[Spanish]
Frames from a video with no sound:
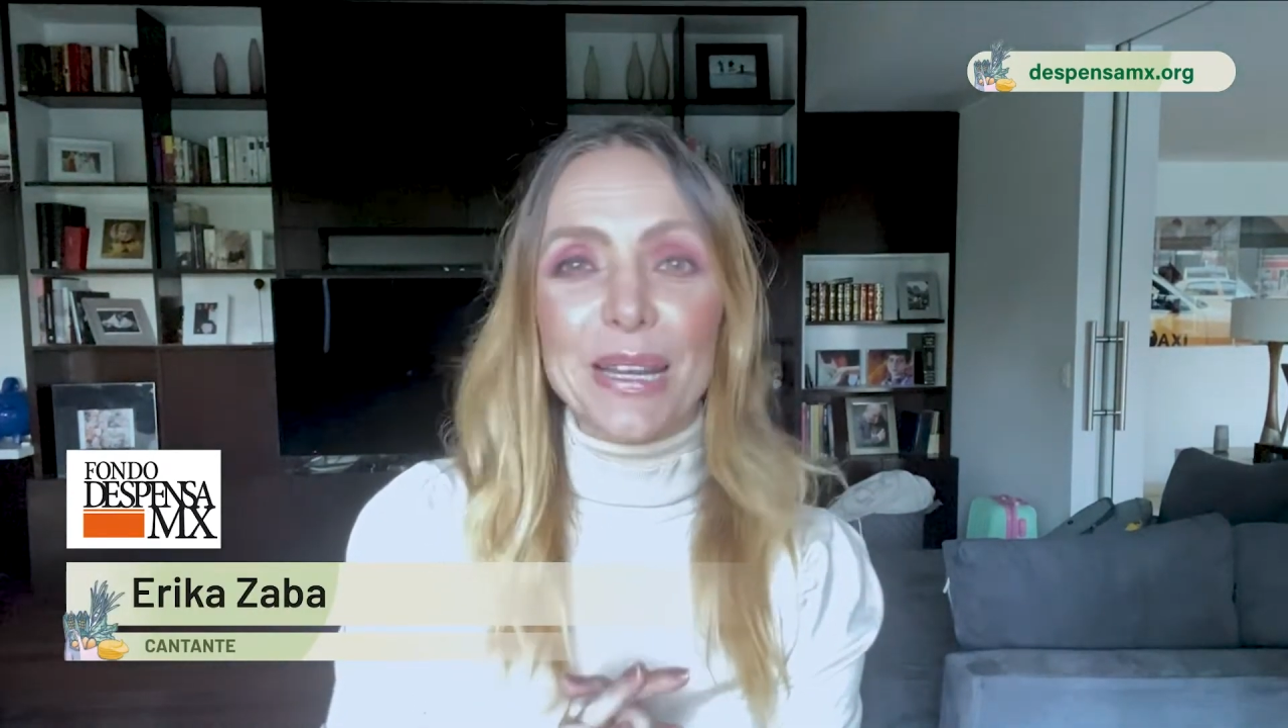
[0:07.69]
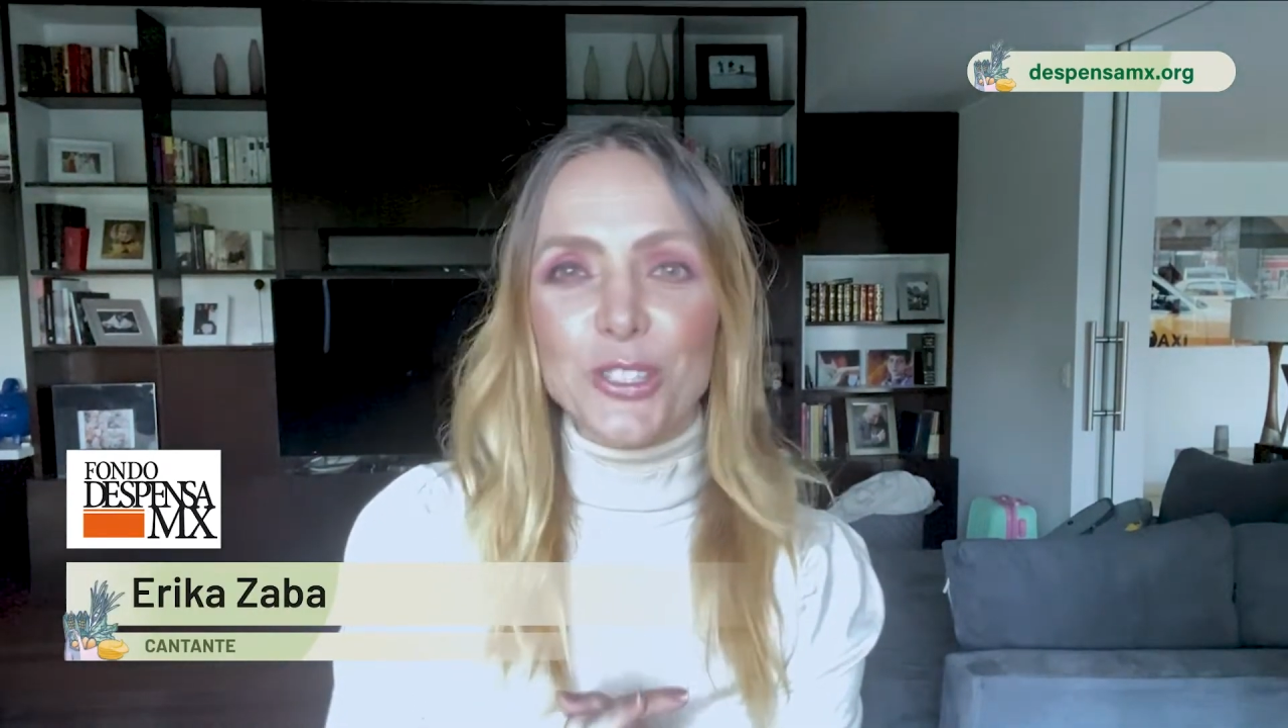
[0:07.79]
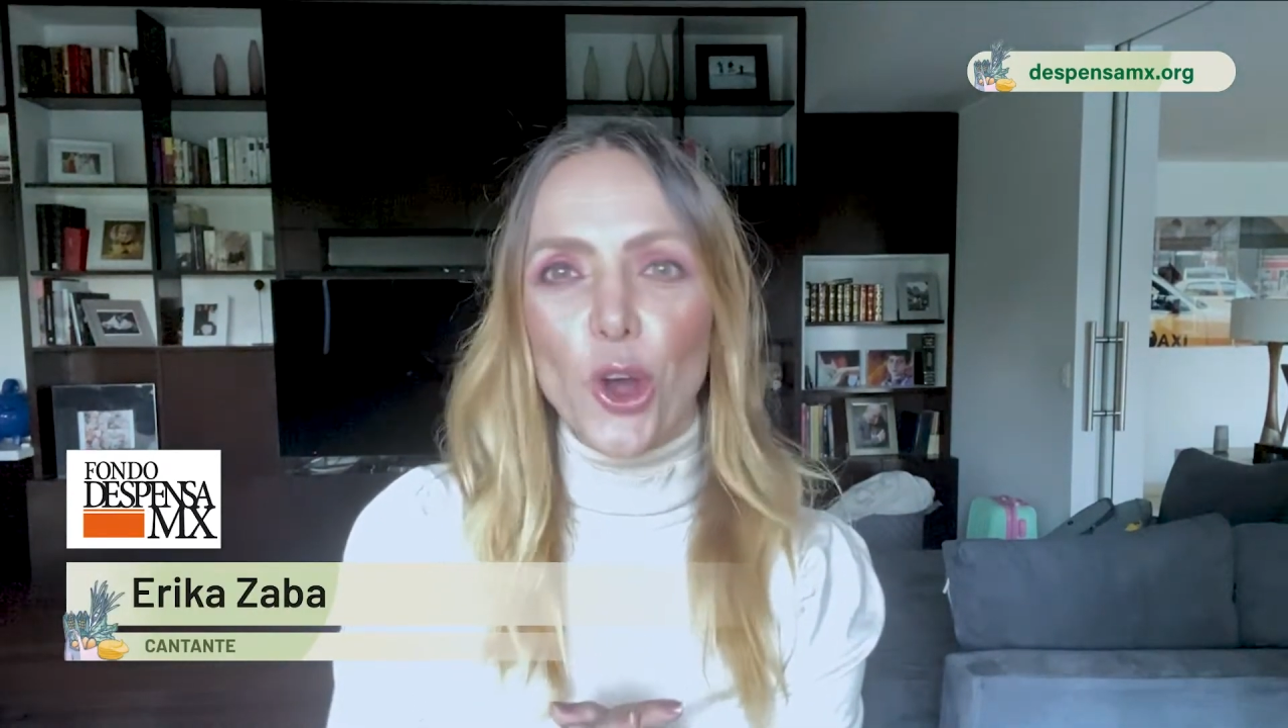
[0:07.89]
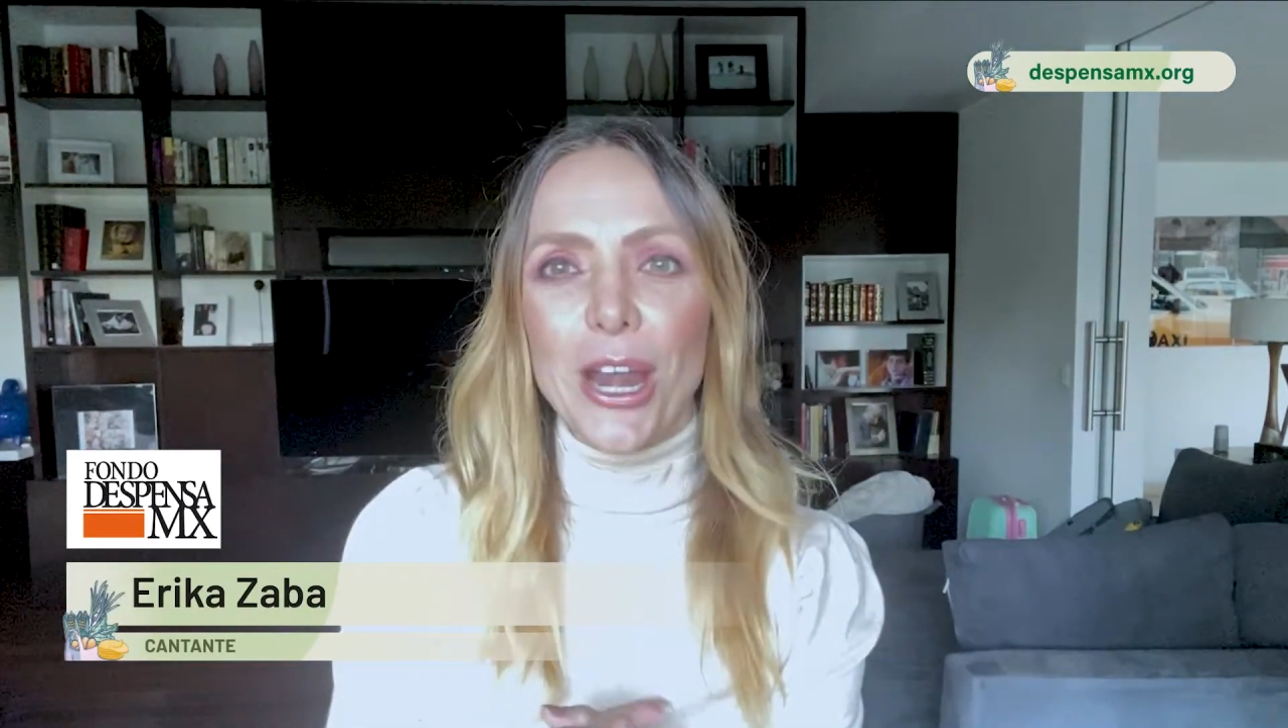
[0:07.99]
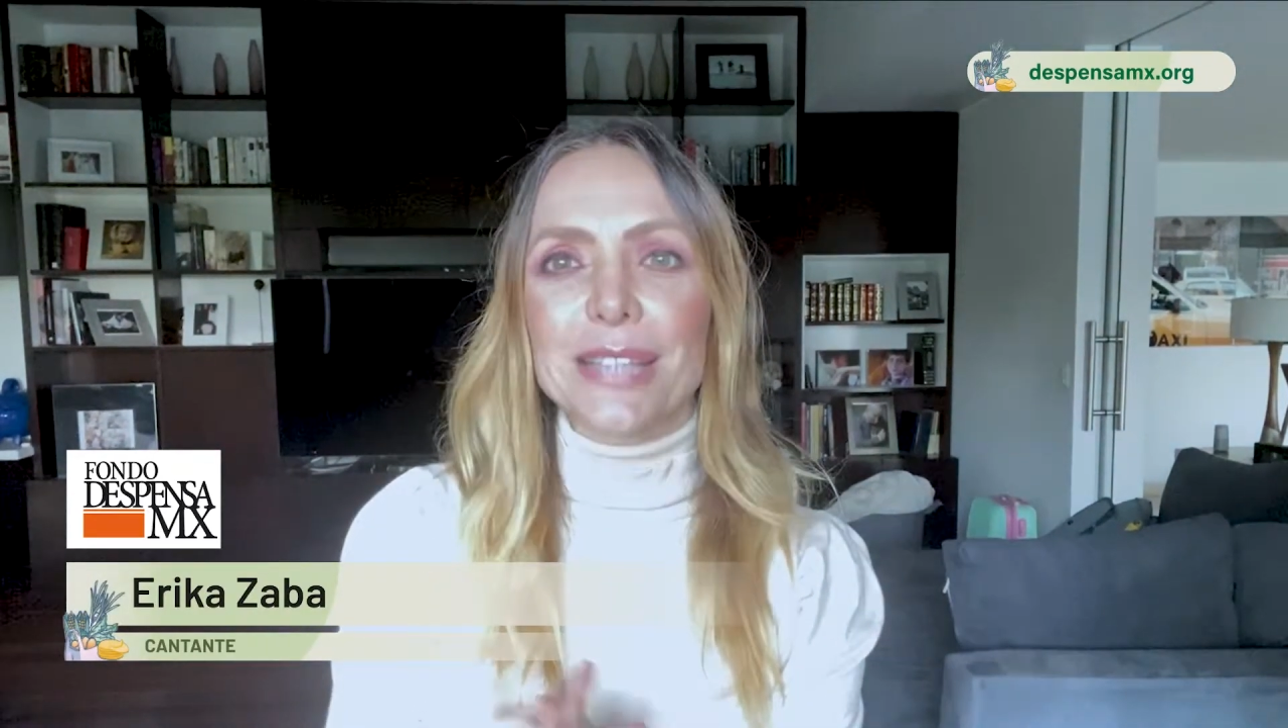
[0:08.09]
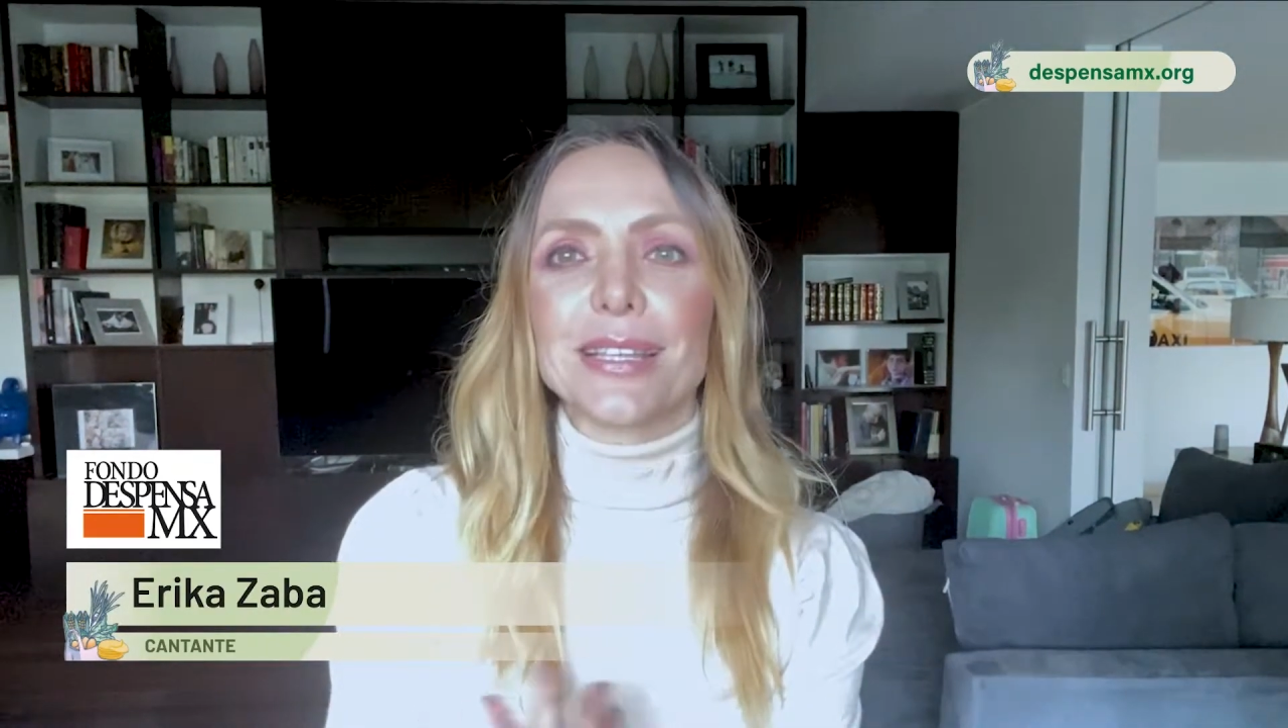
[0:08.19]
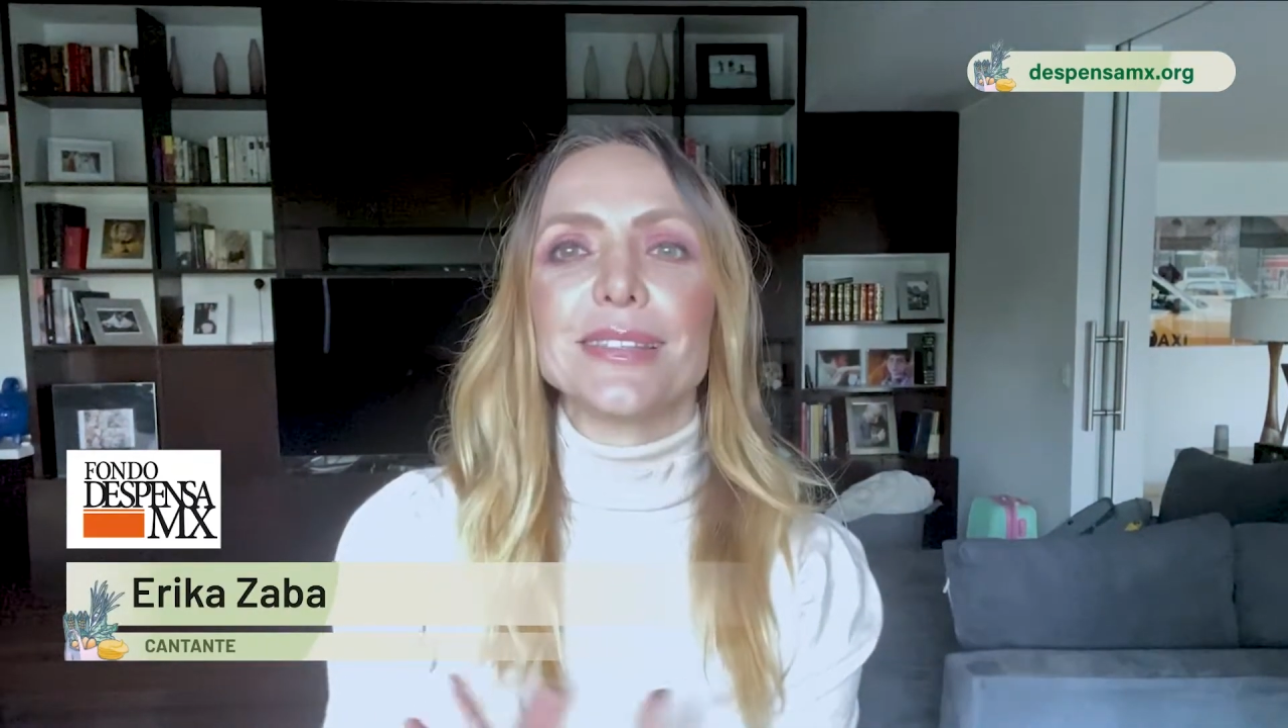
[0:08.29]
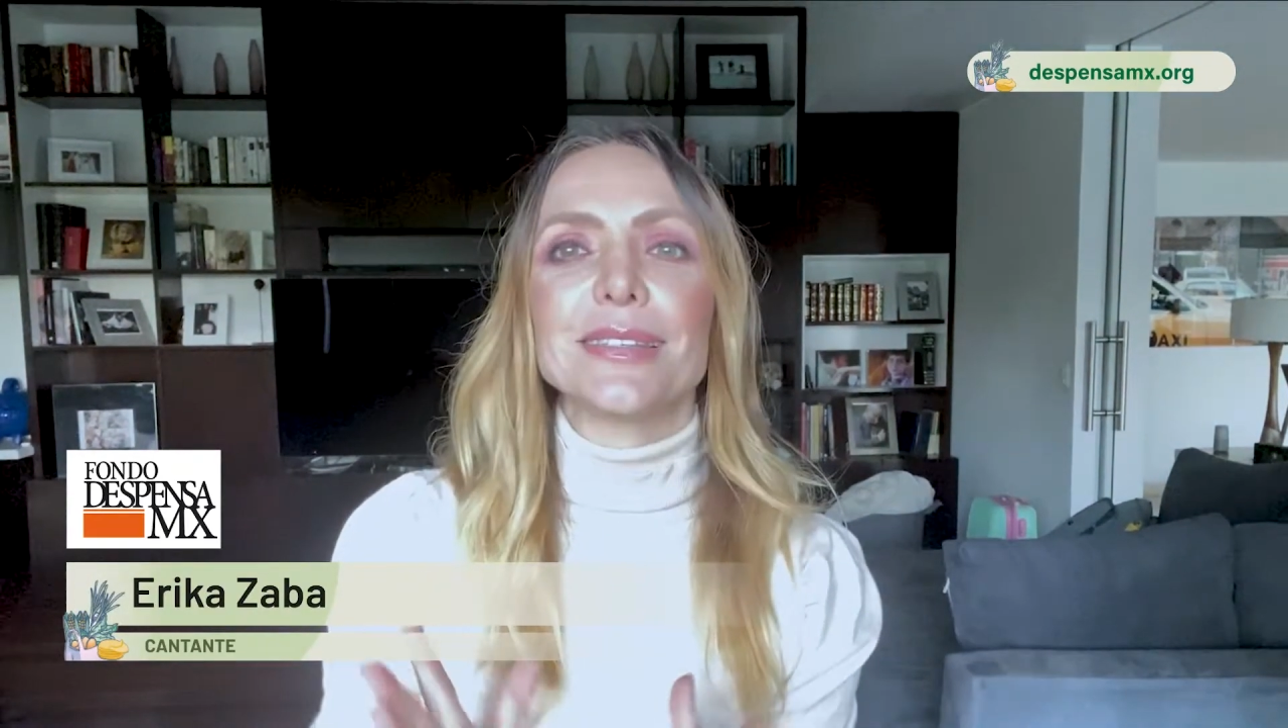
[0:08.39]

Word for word: personas,